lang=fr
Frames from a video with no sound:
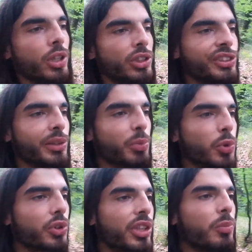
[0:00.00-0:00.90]
je lisais
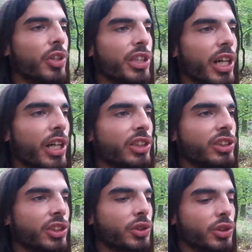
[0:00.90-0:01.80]
beaucoup de témoignages,
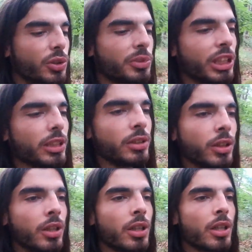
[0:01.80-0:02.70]
des choses comme ça.
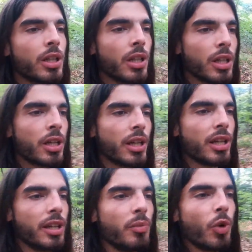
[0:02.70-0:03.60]

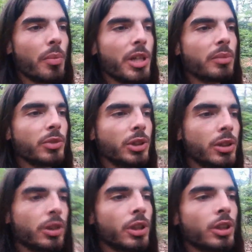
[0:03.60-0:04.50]
Et moi-même,
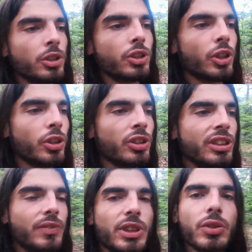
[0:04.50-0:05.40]
dans
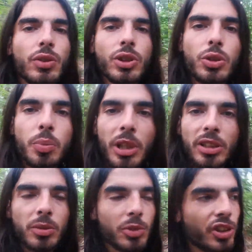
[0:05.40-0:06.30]
des visions que j'ai eues, par
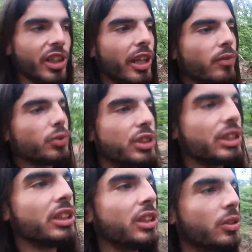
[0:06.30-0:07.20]
exemple dans des rêves
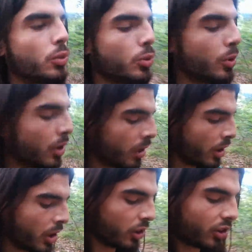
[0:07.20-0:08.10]
lucides ou
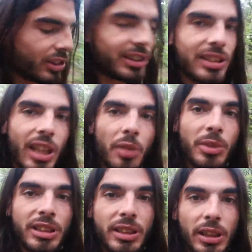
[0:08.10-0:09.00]
dans des états de
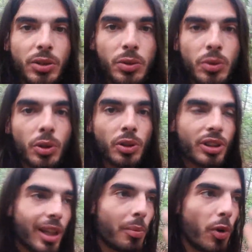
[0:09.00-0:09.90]
méditation euh,
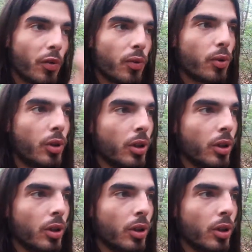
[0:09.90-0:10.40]
très profonds,